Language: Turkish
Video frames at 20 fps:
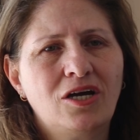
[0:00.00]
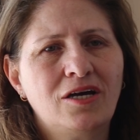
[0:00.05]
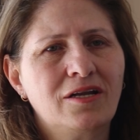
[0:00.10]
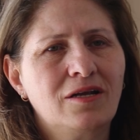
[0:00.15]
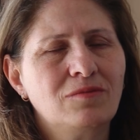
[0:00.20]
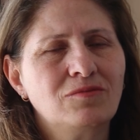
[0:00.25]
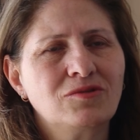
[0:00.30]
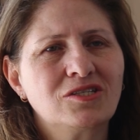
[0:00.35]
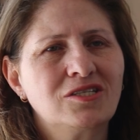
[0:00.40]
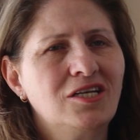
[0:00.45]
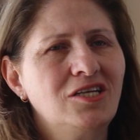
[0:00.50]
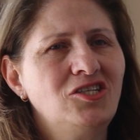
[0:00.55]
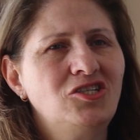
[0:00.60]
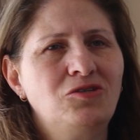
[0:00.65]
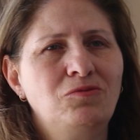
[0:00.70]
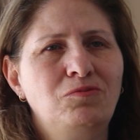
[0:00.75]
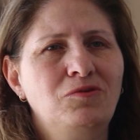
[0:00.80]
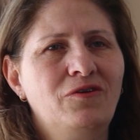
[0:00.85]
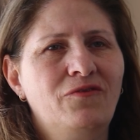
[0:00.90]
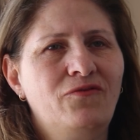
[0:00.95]
aramızda
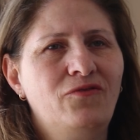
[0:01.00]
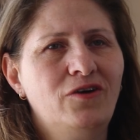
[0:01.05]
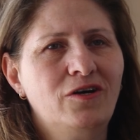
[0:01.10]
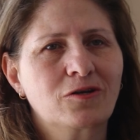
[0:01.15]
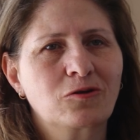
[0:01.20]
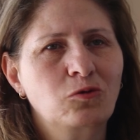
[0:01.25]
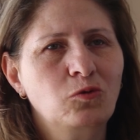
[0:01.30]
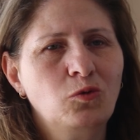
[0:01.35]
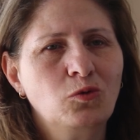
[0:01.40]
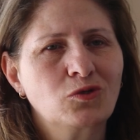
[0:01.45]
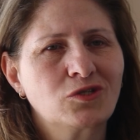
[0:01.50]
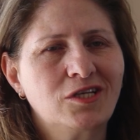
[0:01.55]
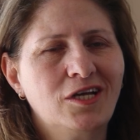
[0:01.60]
hiçbir fark yok.